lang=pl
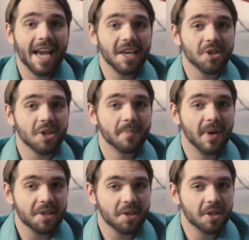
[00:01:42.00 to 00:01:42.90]
a jeszcze
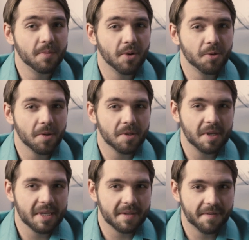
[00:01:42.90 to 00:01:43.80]
bardziej imponujący
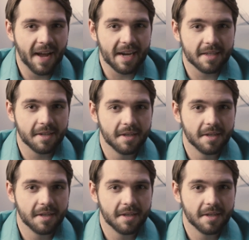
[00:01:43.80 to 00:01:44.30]
jest fakt,